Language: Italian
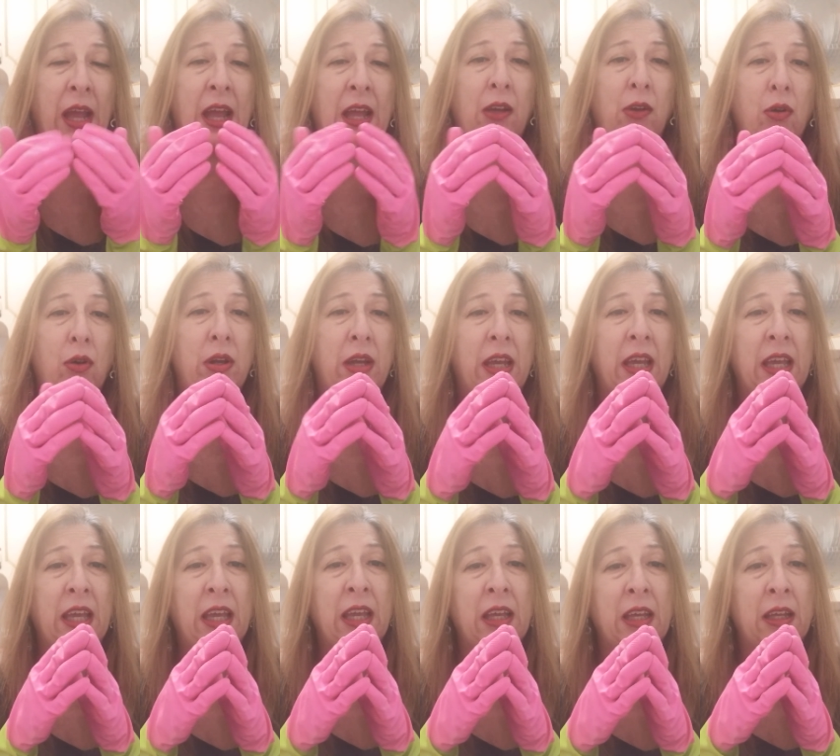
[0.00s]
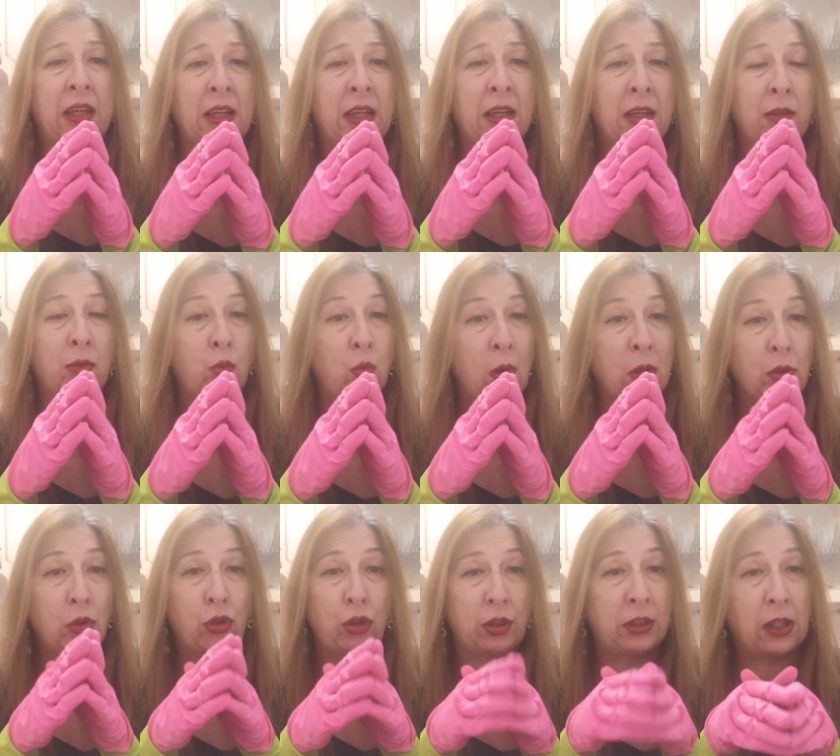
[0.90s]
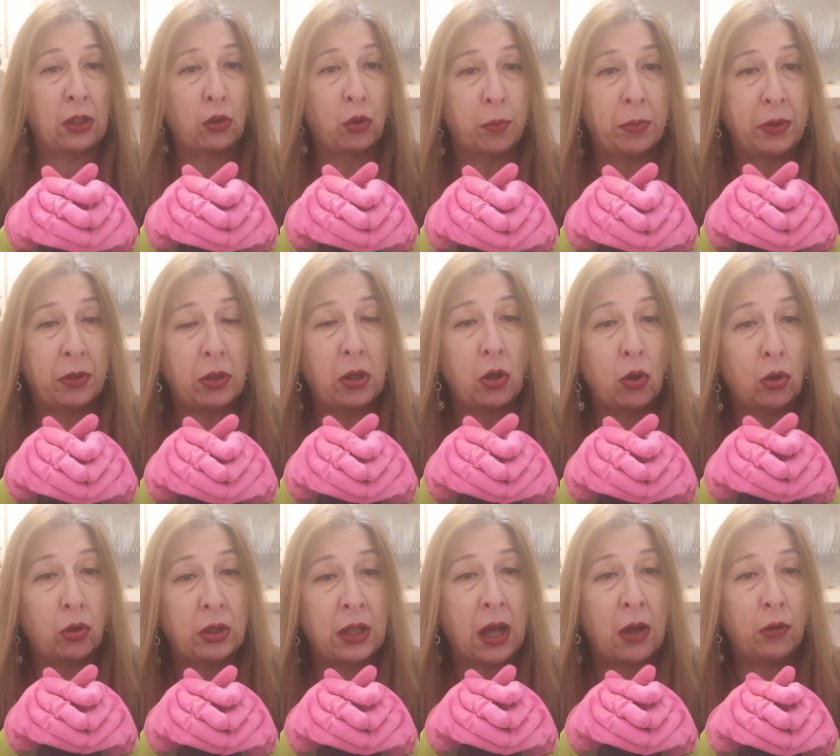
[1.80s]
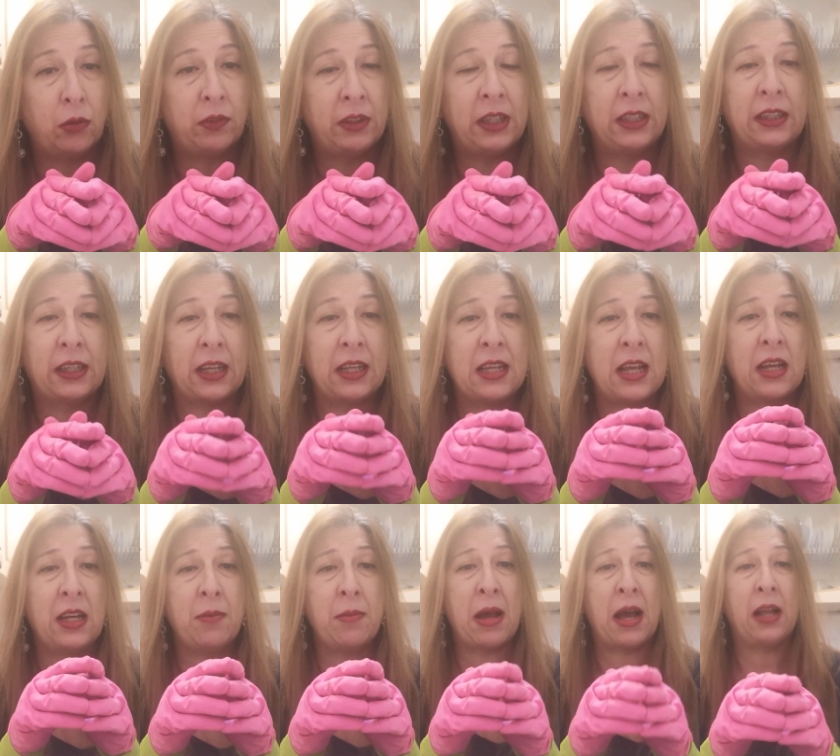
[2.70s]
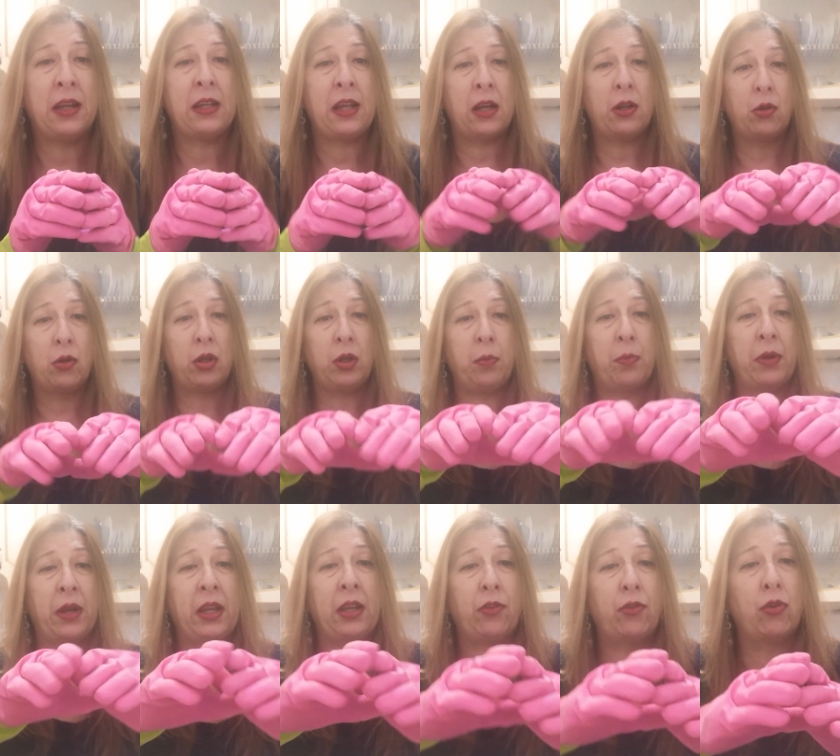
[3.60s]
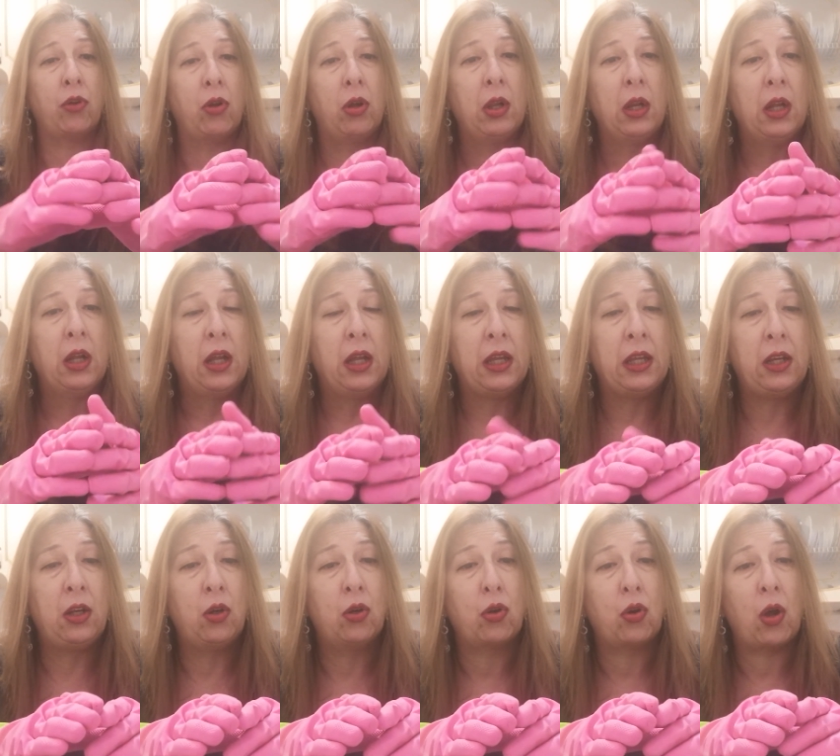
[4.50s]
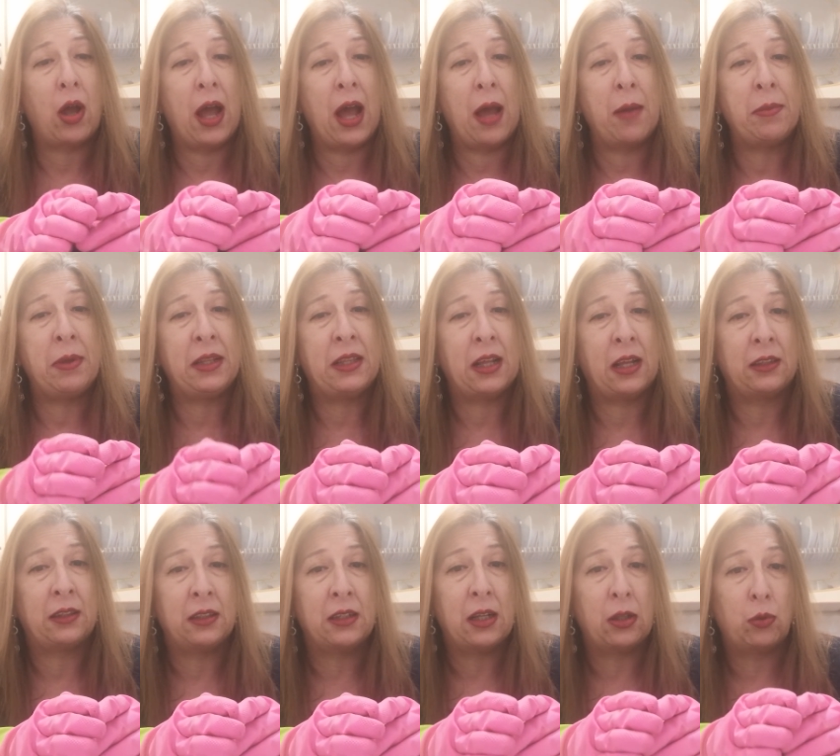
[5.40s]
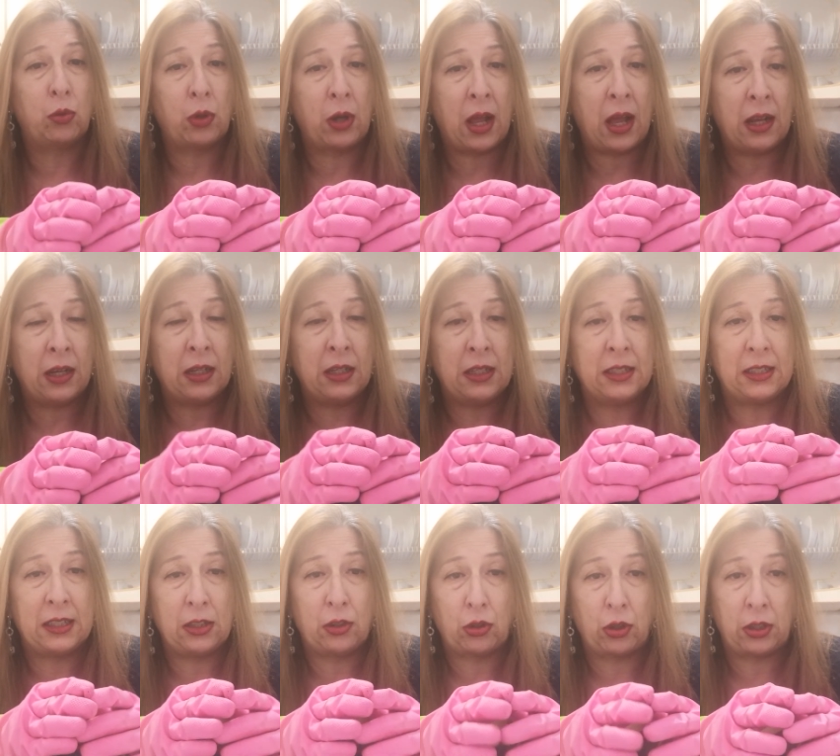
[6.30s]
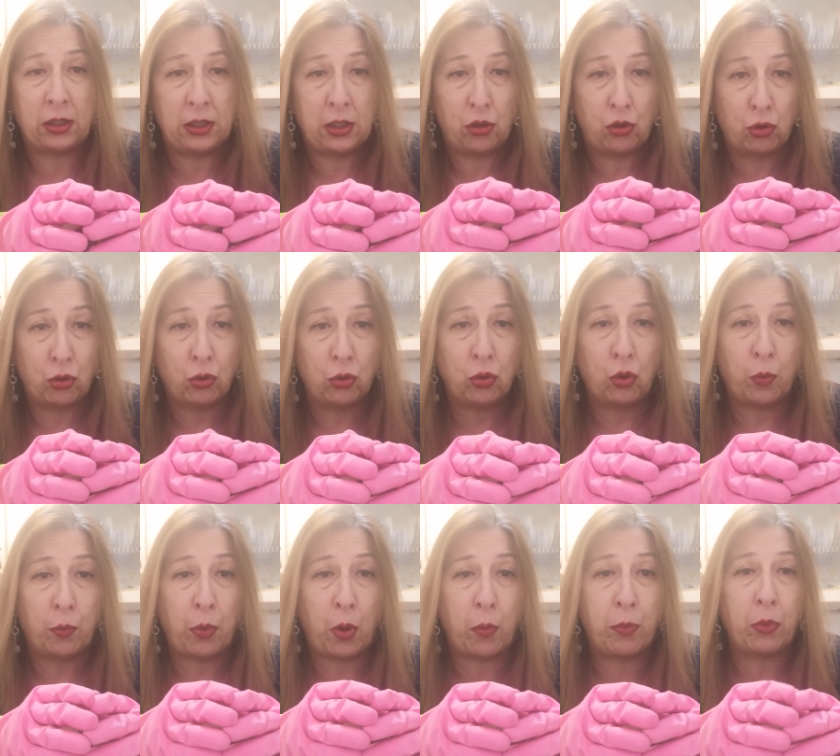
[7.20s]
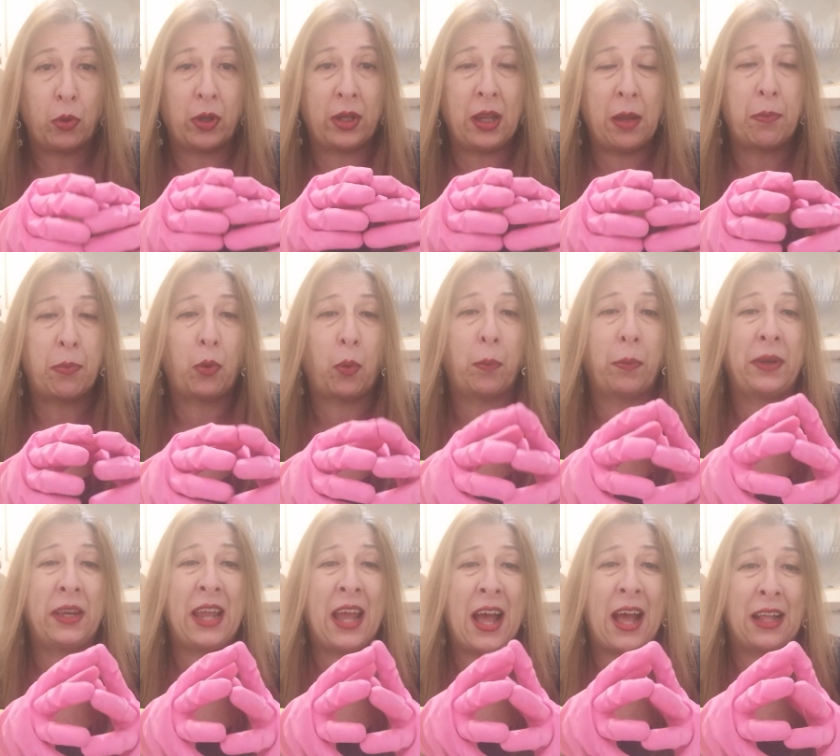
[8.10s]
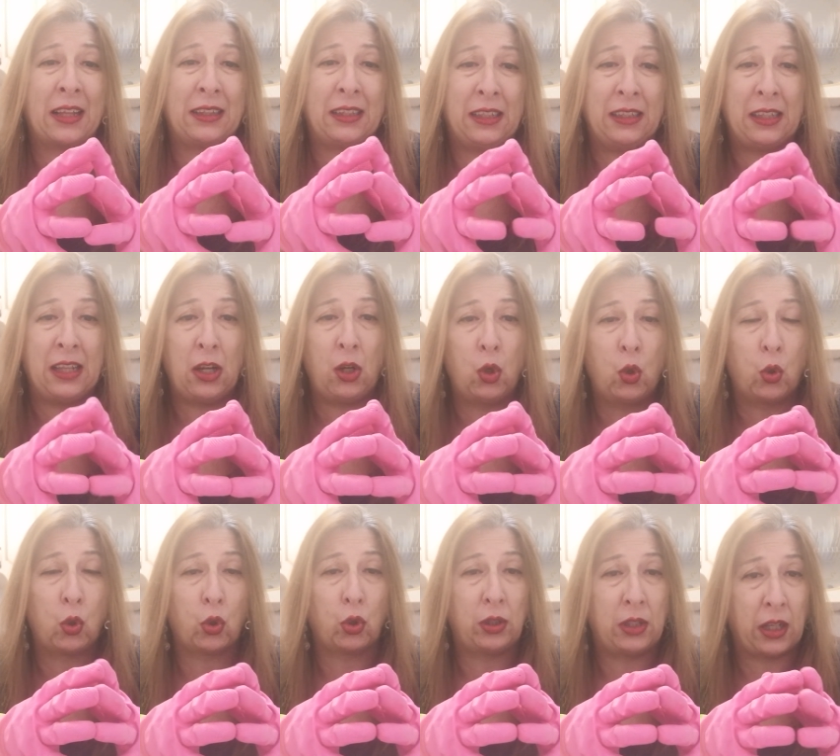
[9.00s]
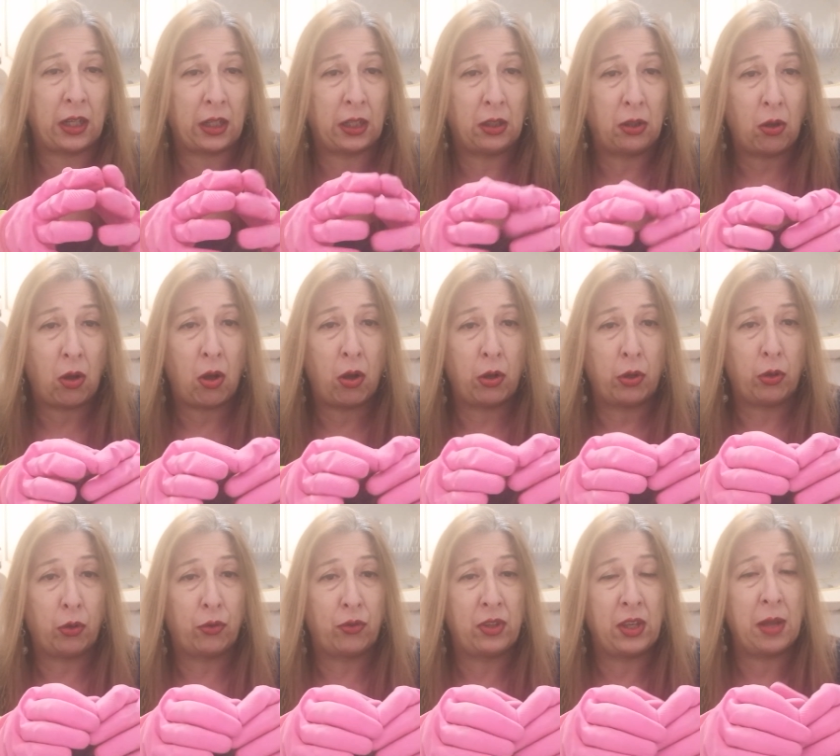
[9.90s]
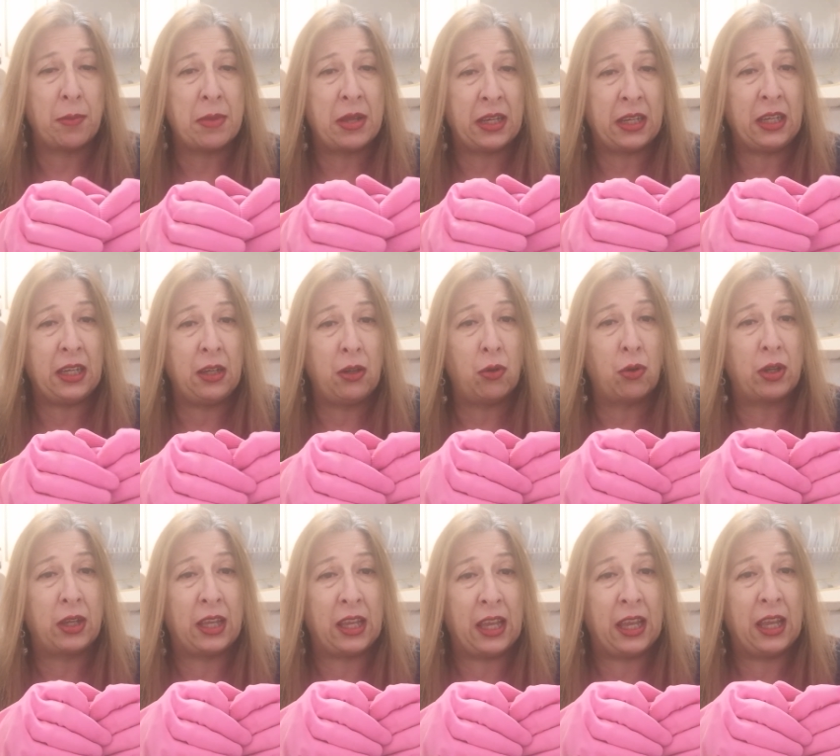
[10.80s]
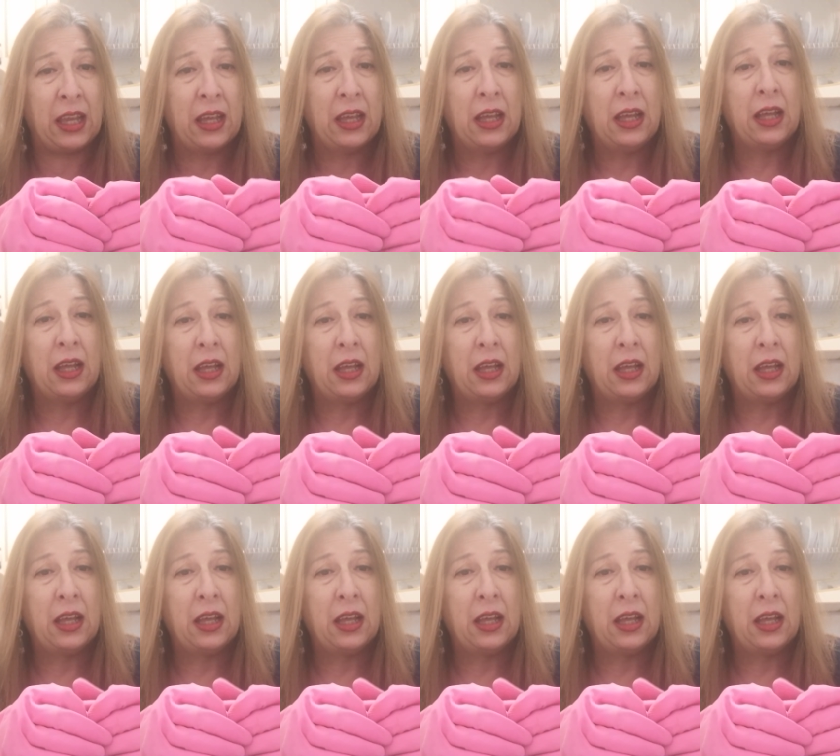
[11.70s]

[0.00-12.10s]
Ecco che eh, quando c'è stato il periodo del lockdown, vedete che gli animali hanno ripreso il loro habitat naturale, nel senso che si sono proprio riappropriati del loro territorio sia marino che